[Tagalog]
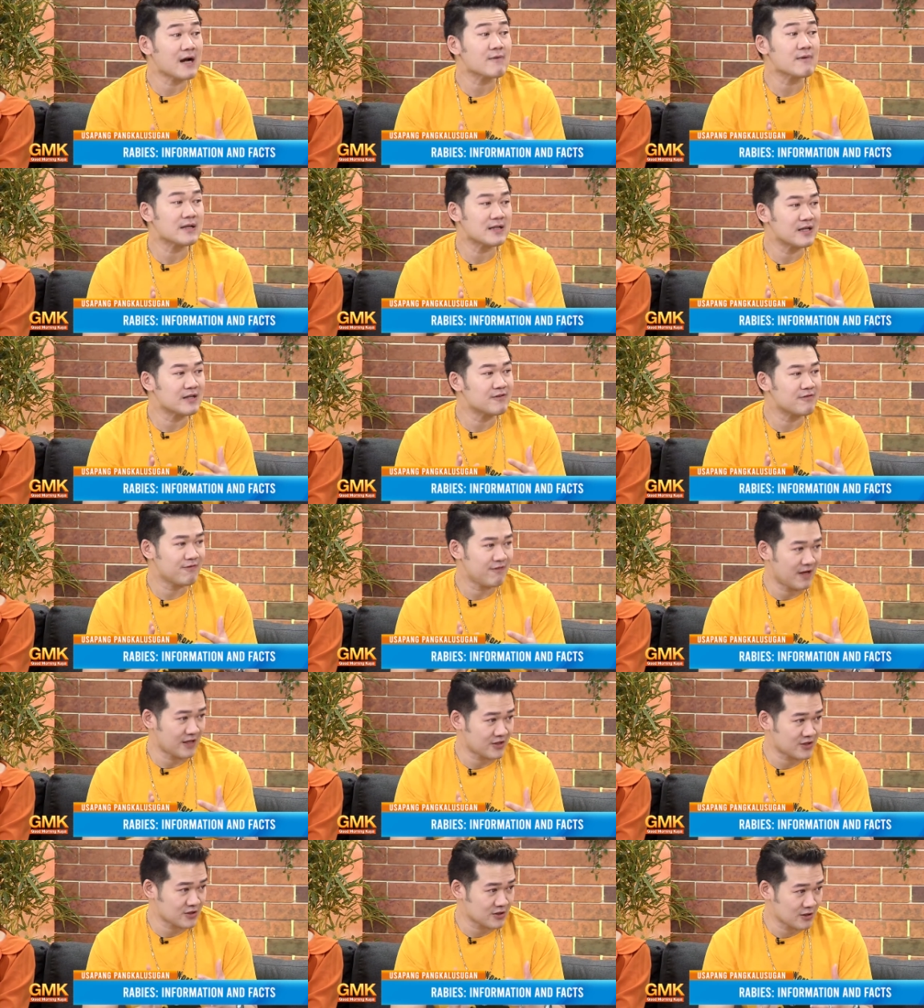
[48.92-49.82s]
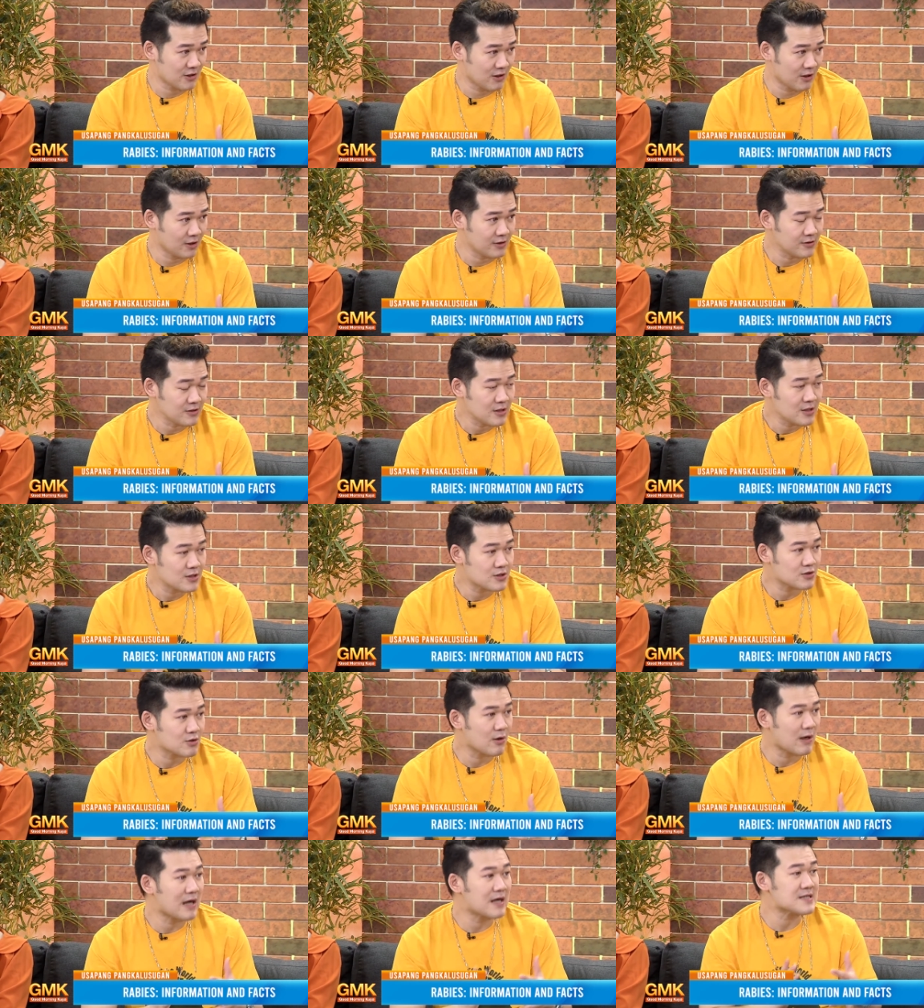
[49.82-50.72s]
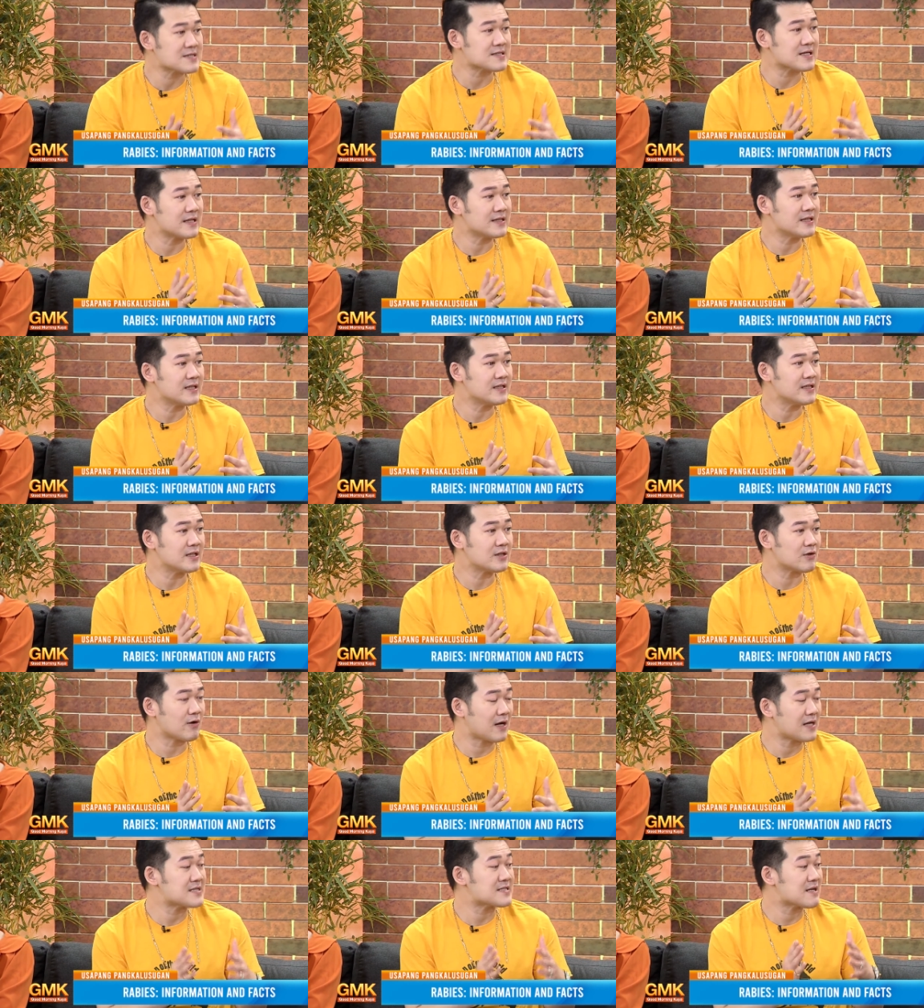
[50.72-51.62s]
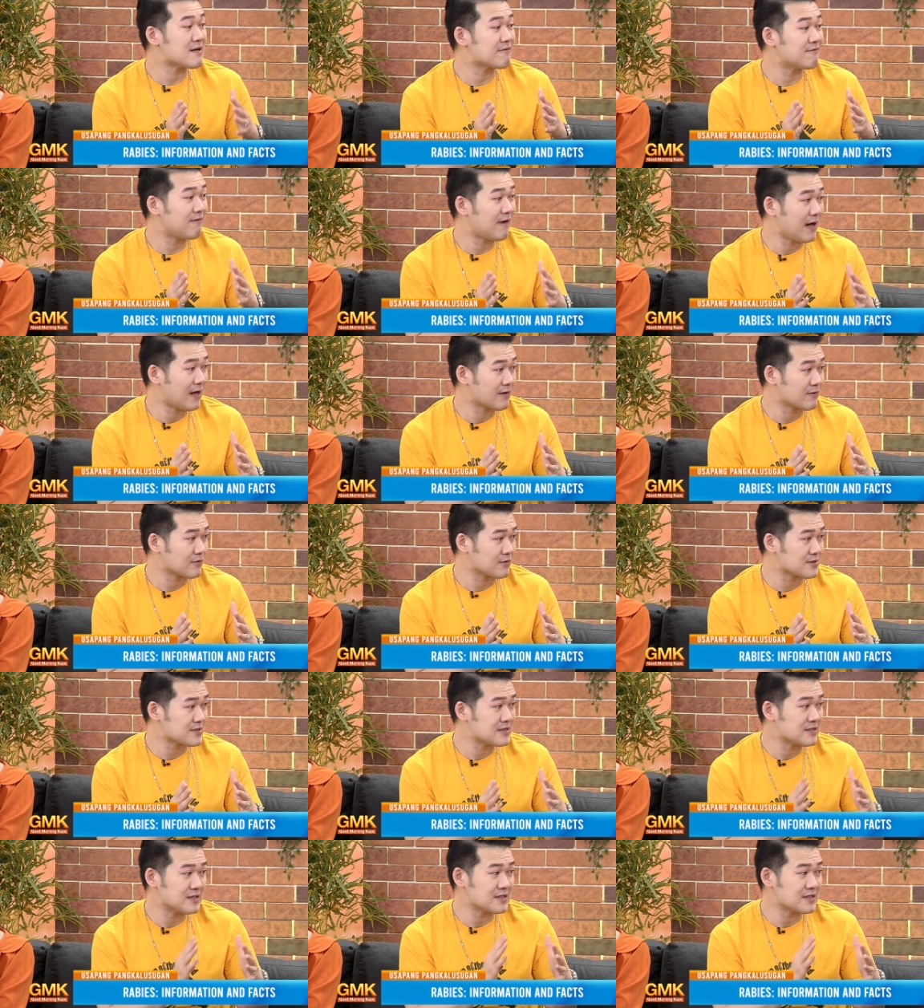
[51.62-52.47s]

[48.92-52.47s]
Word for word: a viral infection. So, ang sanhi nito ay isang virus.